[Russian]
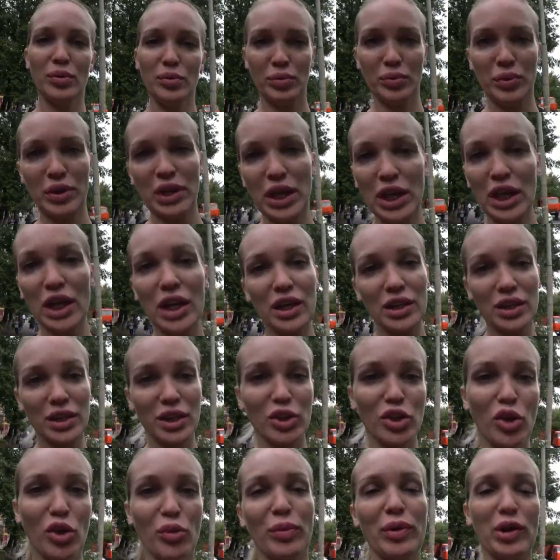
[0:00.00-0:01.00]
Мне ехать до
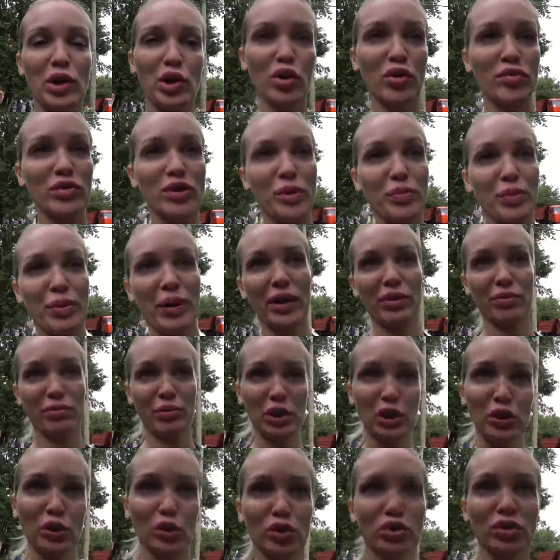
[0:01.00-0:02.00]
дома ровно 5
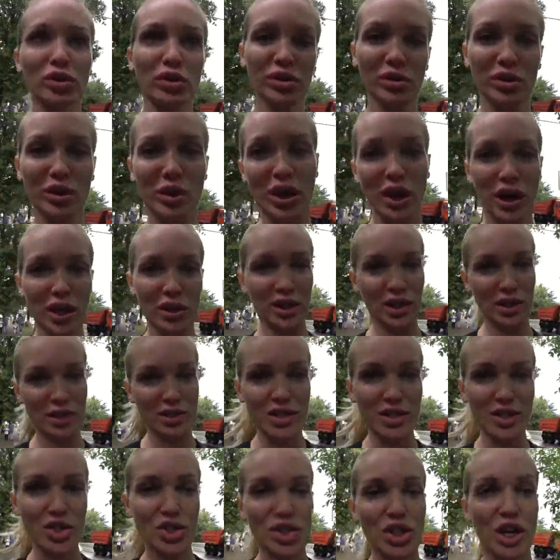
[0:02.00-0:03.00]
минут, а
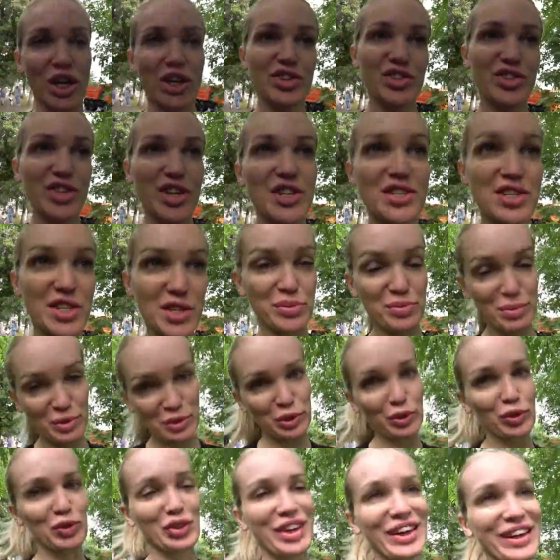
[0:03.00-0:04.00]
такси ждать 10
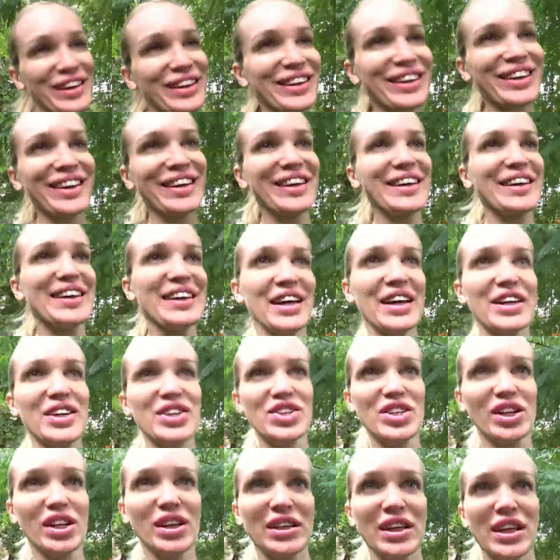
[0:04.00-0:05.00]
минут. Я
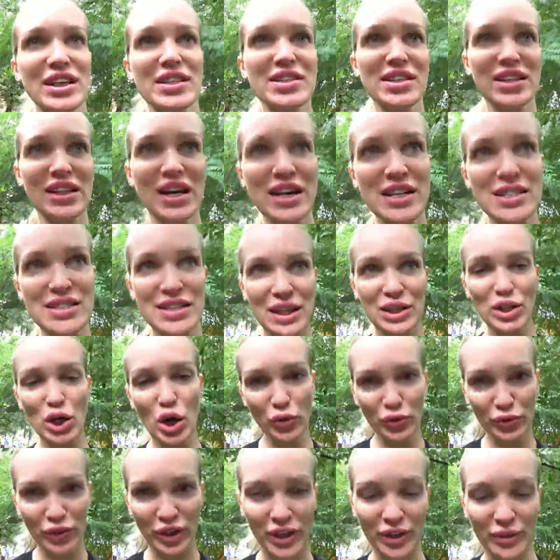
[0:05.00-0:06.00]
решила дойти до
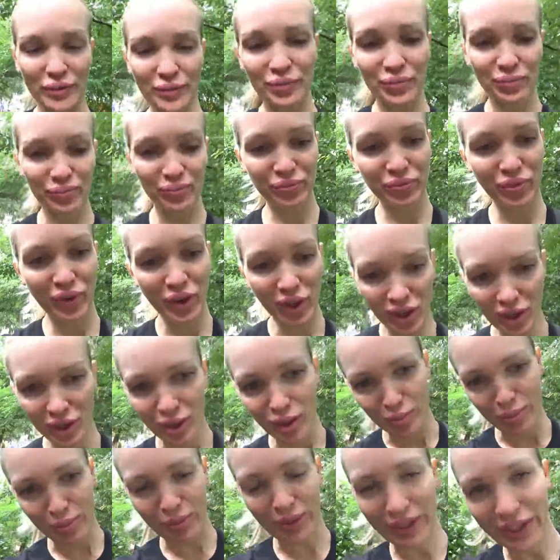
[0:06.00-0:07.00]
остановки
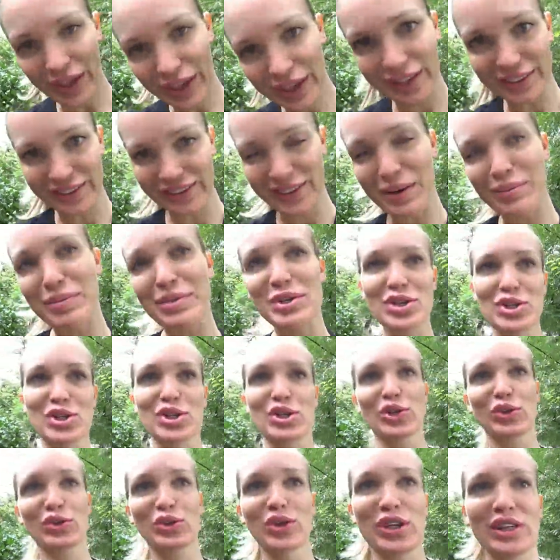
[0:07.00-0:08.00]
и проехать на
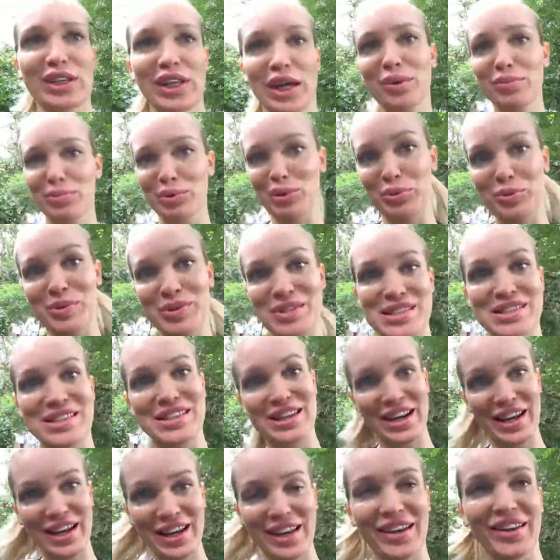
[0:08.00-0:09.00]
маршрутку, так вот
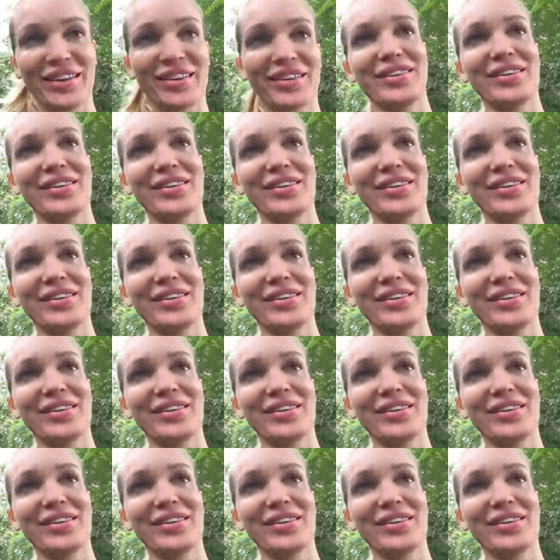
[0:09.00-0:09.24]
быстрее.